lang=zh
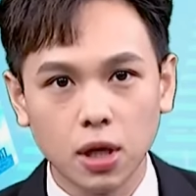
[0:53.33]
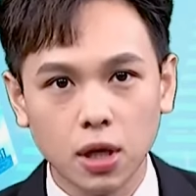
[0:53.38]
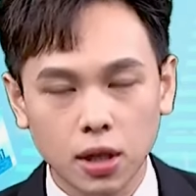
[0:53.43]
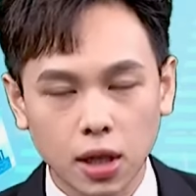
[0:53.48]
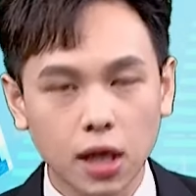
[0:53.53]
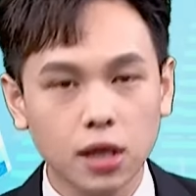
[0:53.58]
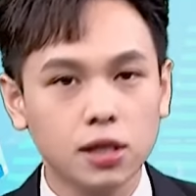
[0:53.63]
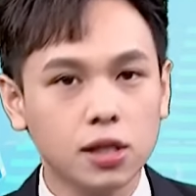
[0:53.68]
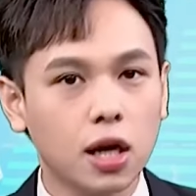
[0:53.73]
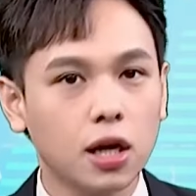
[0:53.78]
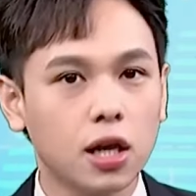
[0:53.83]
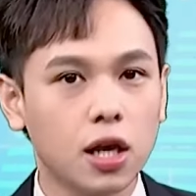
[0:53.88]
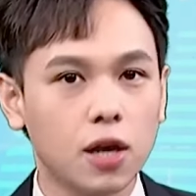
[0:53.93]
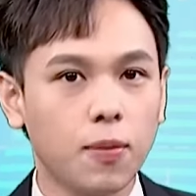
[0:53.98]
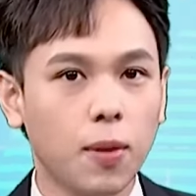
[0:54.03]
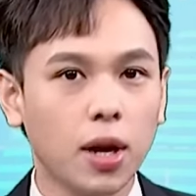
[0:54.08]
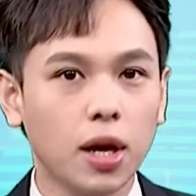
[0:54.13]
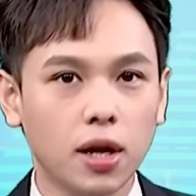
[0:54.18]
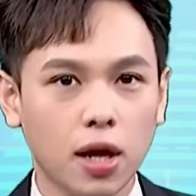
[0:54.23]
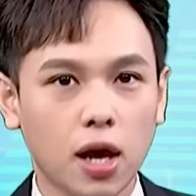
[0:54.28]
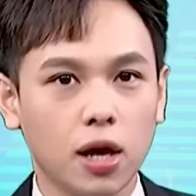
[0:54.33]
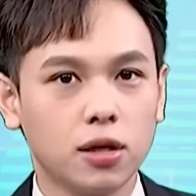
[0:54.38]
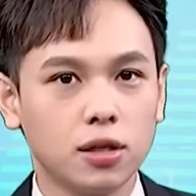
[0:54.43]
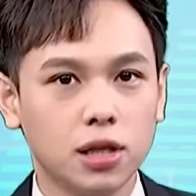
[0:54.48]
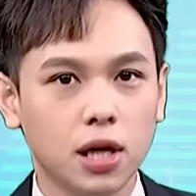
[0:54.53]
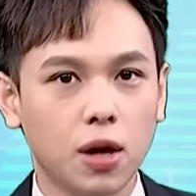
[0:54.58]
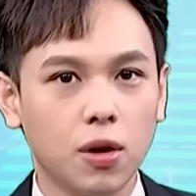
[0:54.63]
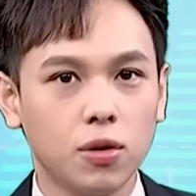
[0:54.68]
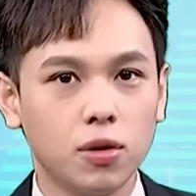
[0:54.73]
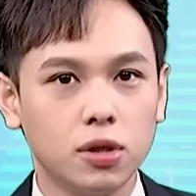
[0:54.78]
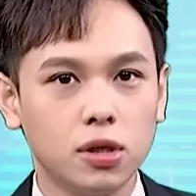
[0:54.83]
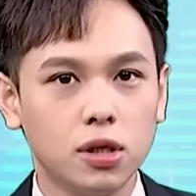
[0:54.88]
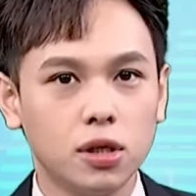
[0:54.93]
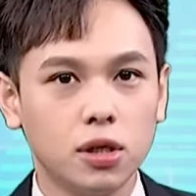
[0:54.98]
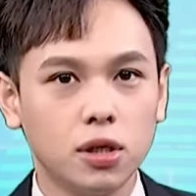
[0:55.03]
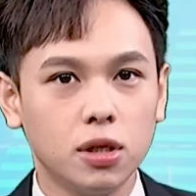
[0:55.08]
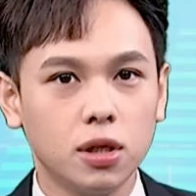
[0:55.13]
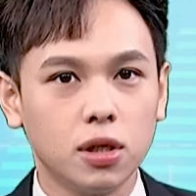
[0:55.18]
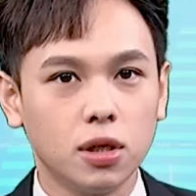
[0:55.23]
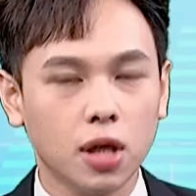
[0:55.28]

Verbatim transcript: 那上礼拜的两个交易日，